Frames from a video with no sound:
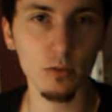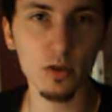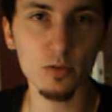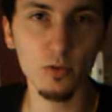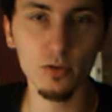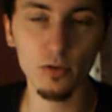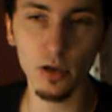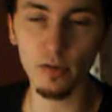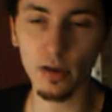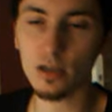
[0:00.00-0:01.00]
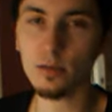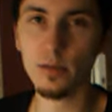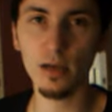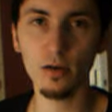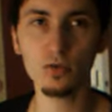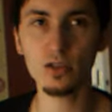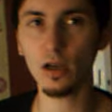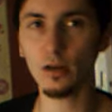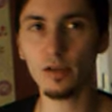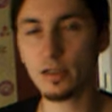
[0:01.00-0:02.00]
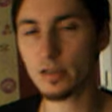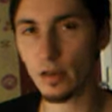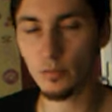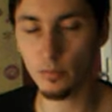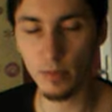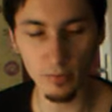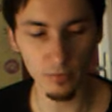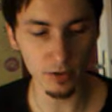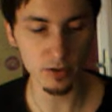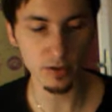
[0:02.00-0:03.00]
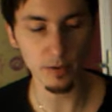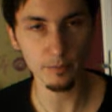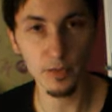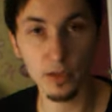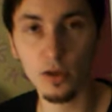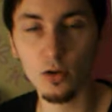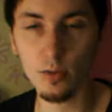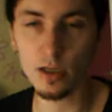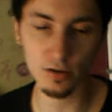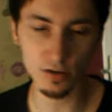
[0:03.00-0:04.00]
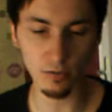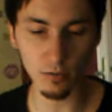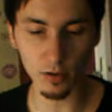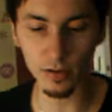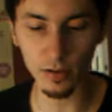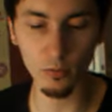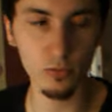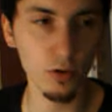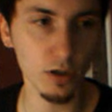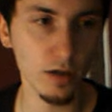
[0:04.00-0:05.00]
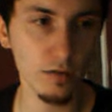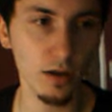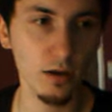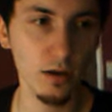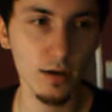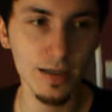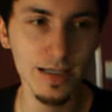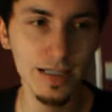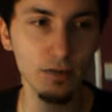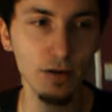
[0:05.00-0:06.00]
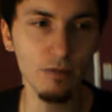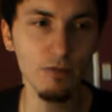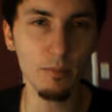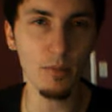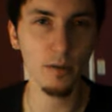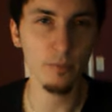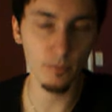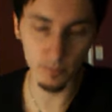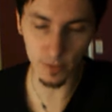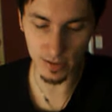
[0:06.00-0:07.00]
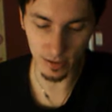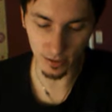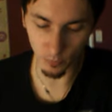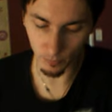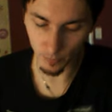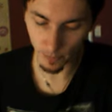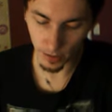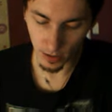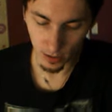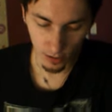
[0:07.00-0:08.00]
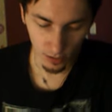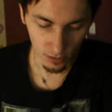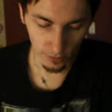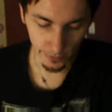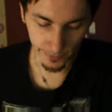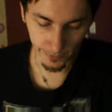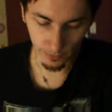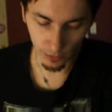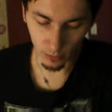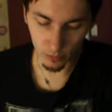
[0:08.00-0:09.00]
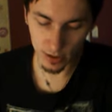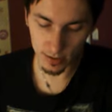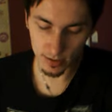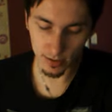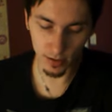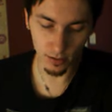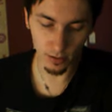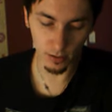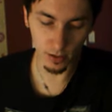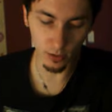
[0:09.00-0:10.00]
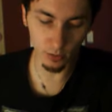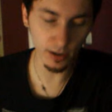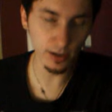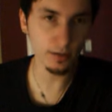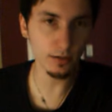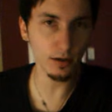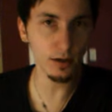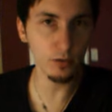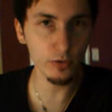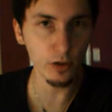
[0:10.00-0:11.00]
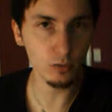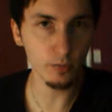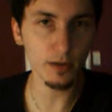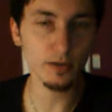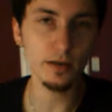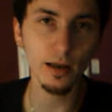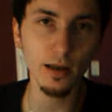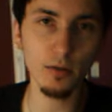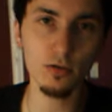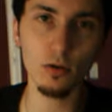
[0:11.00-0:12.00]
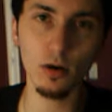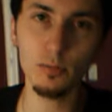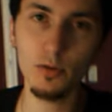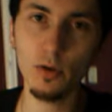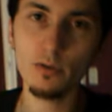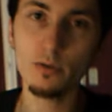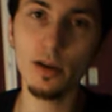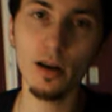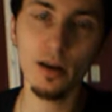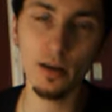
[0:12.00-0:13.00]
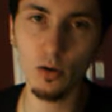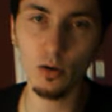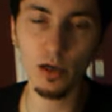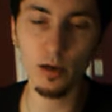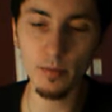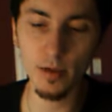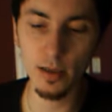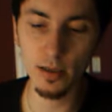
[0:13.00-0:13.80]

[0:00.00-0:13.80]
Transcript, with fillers: moi je pense qu'il ne reviendra jamais, ou s'il revient, il sera plus le même. Enfin, je sais pas. C'est très dommage parce que c'était vraiment un très très bon lutteur qui avait, qui avait la flamme. C'est ça qui euh, voilà, donc ça c'est les retraites, les lutteurs qui sont partis et les blessures. Et puis il nous reste une dernière catégorie quand même,